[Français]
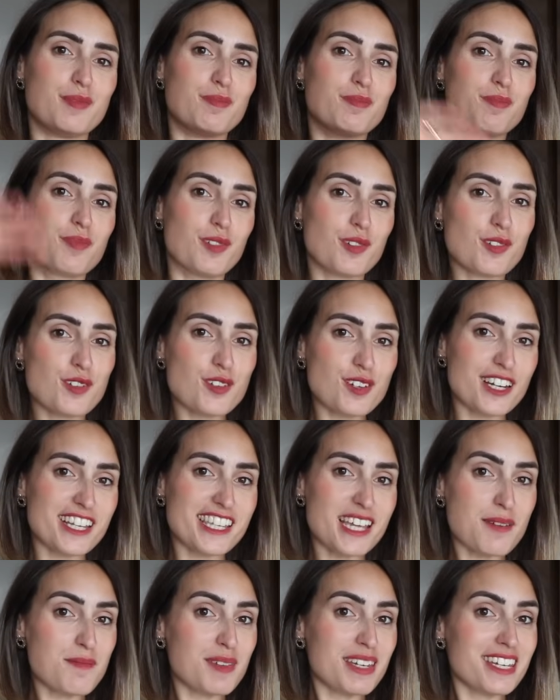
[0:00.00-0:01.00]
Bonjour
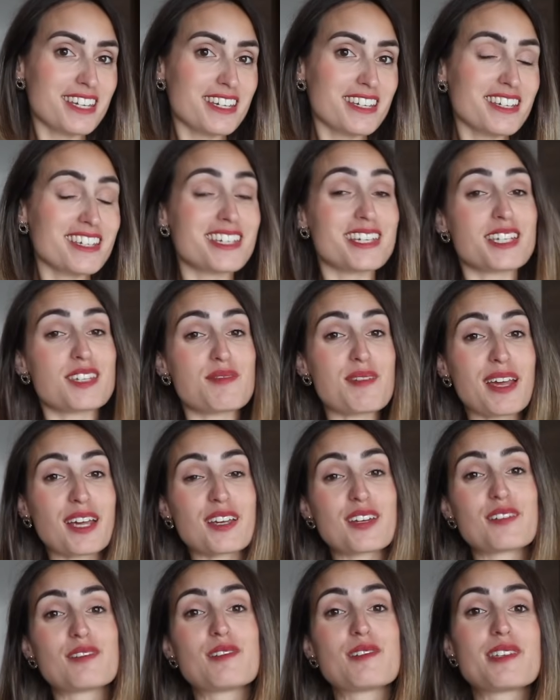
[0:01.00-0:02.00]
les amis, j'espère
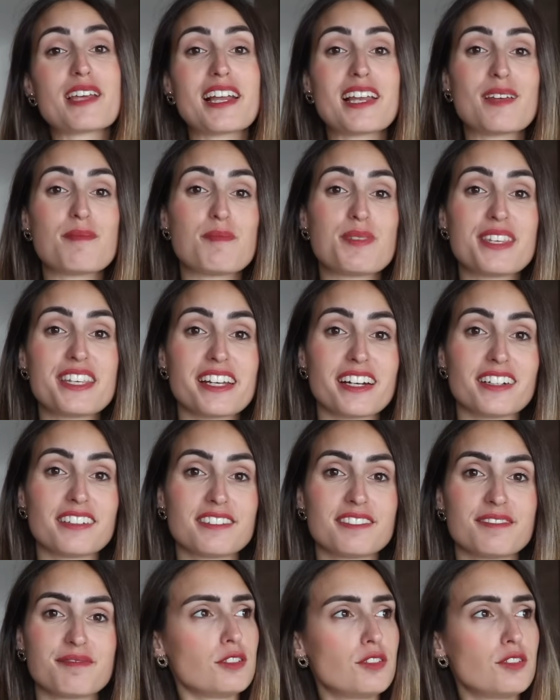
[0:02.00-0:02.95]
que vous allez bien.